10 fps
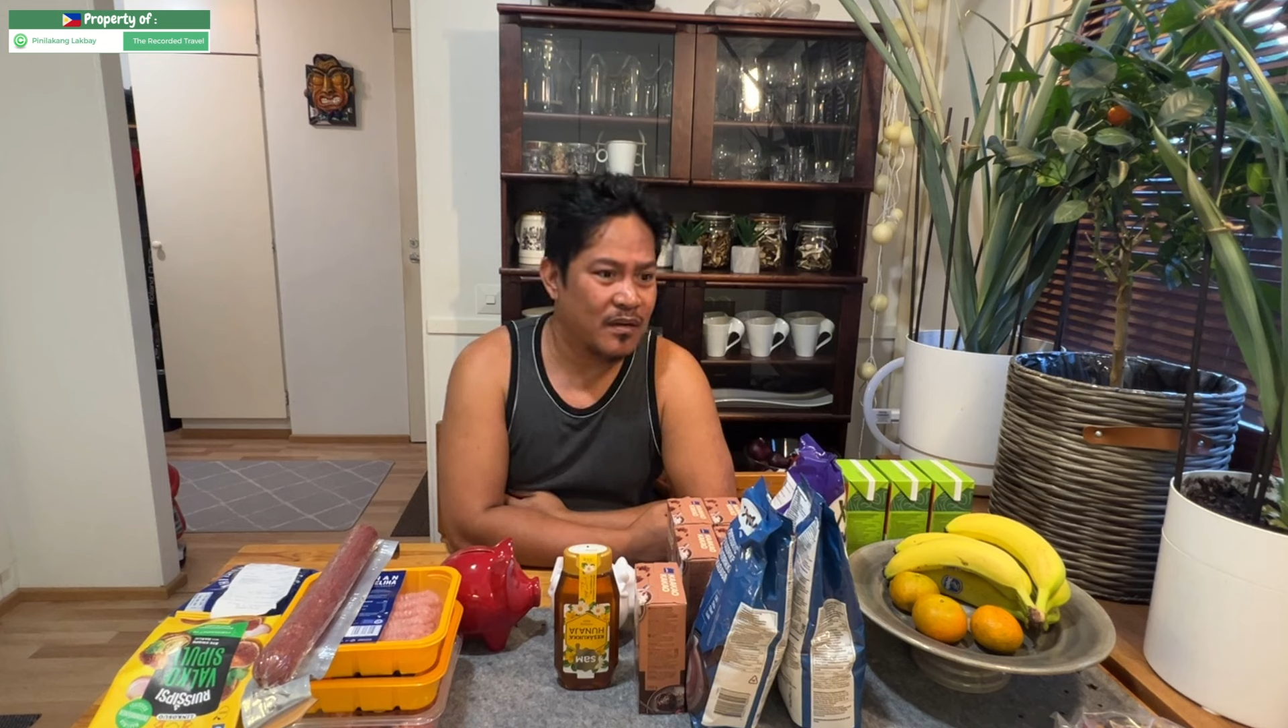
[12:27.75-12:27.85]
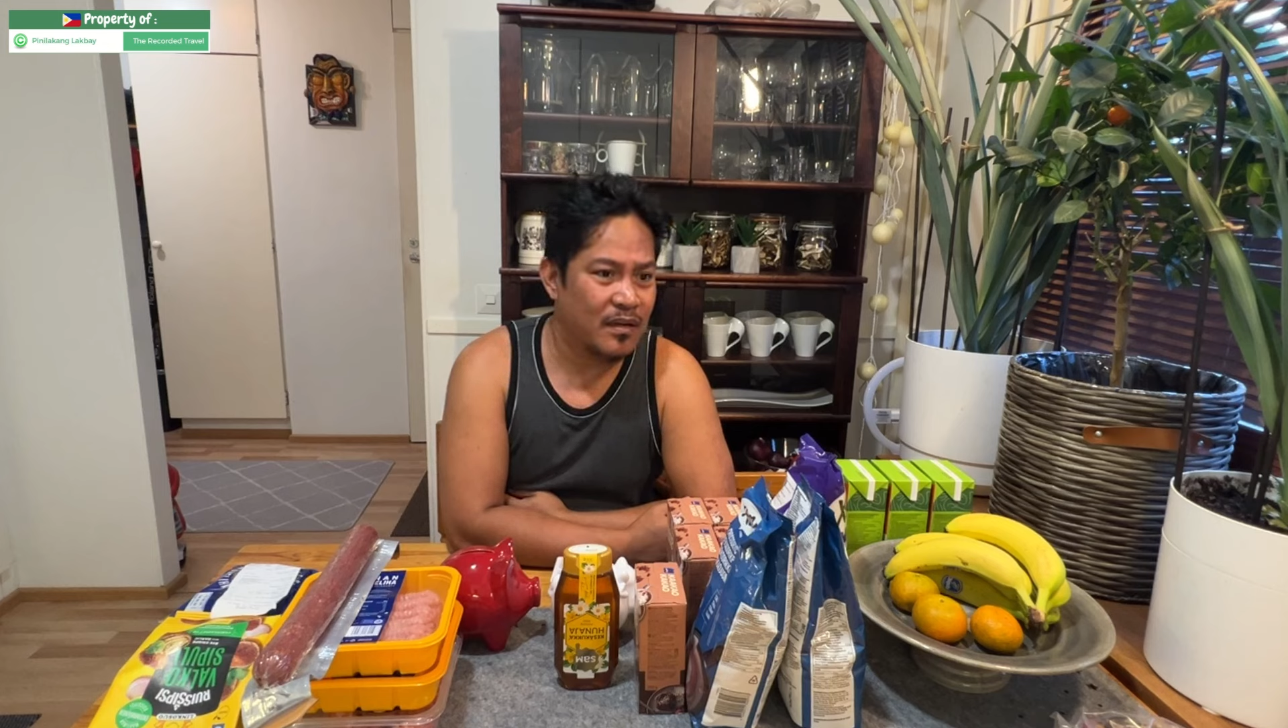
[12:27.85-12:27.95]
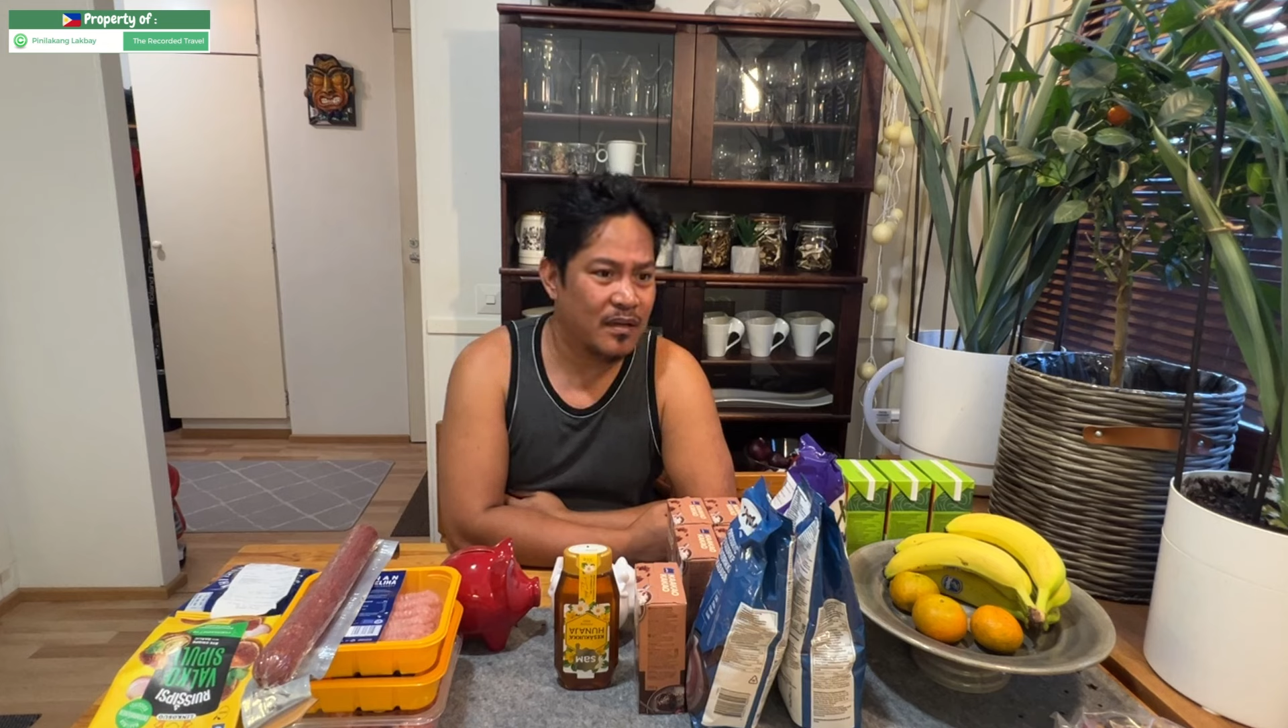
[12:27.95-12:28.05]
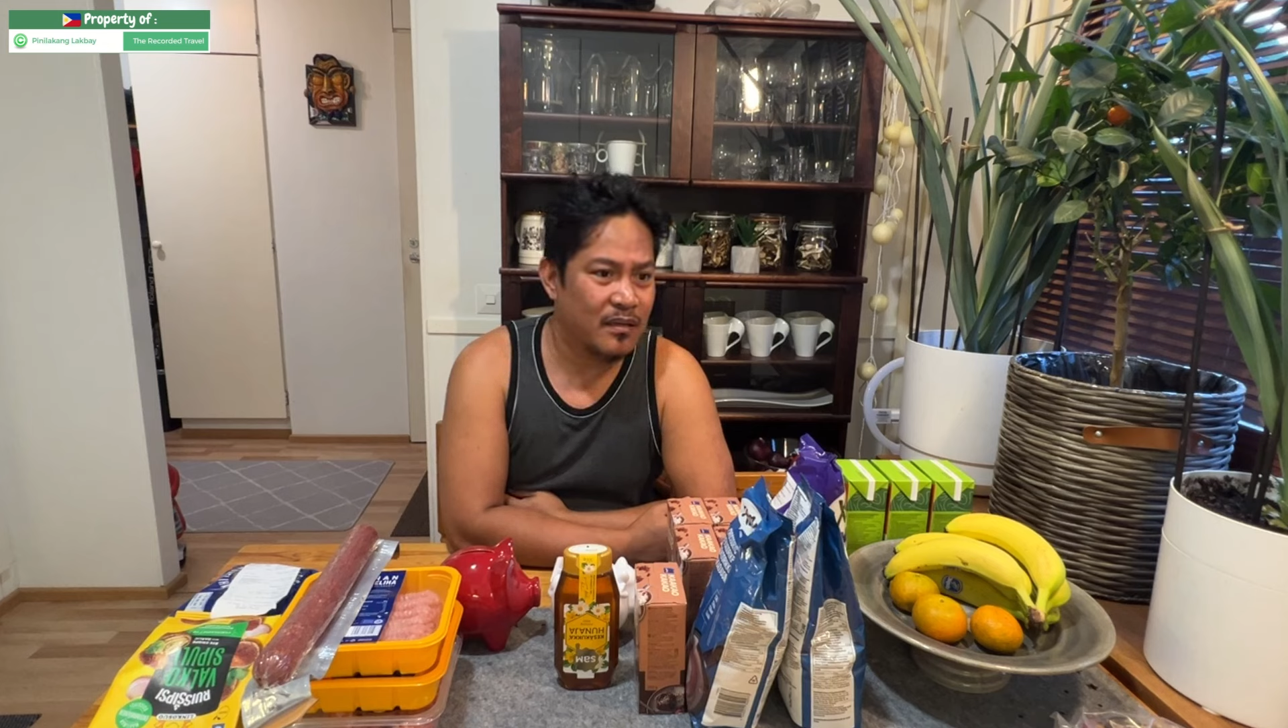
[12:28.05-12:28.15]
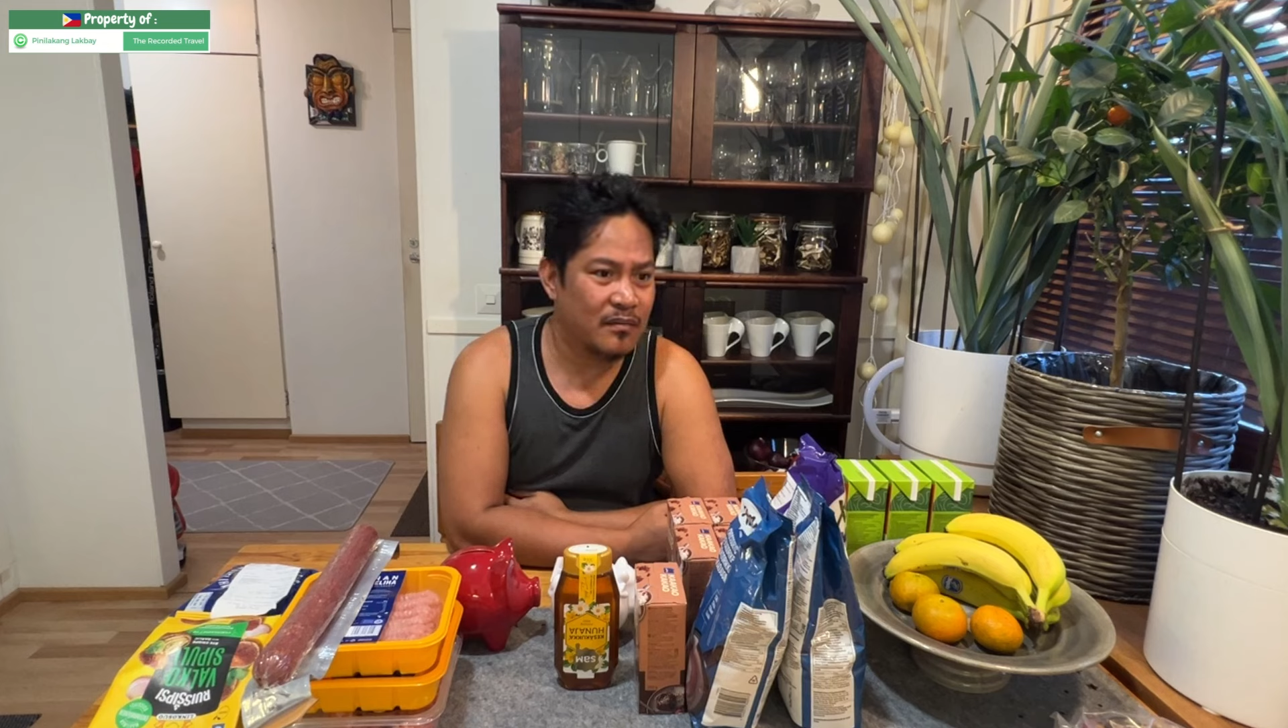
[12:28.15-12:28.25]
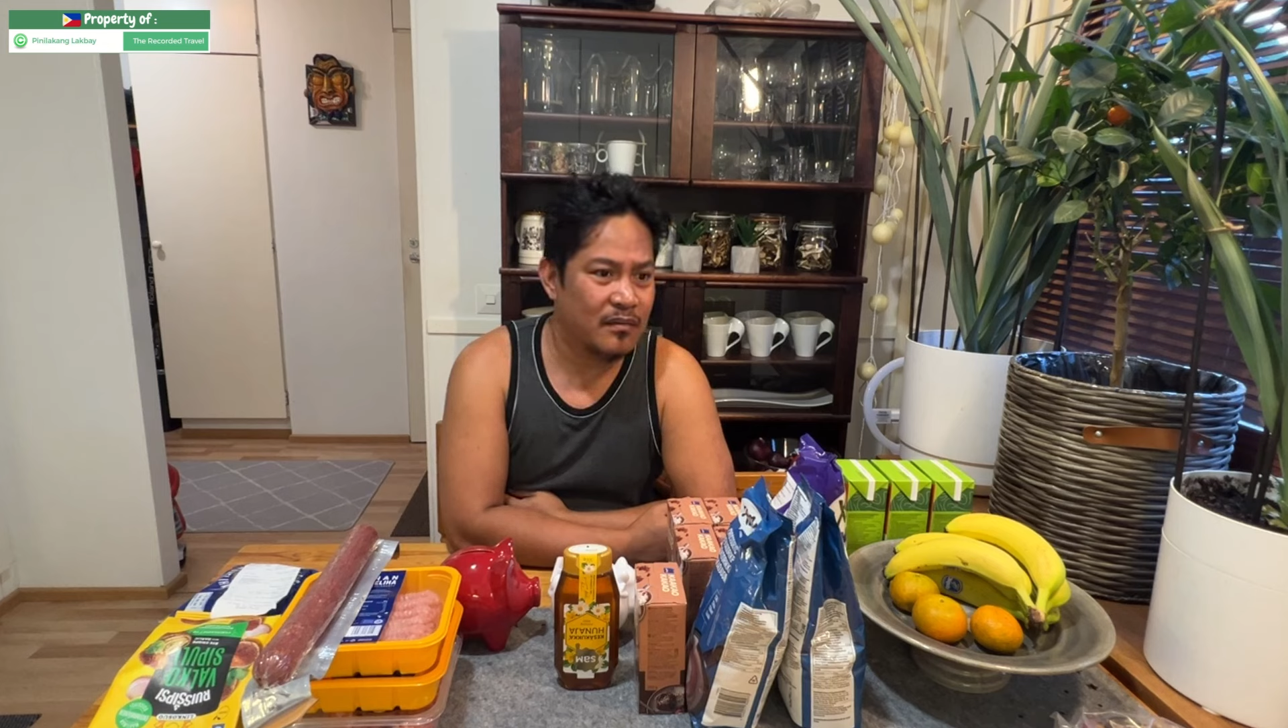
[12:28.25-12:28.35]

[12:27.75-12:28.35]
ka,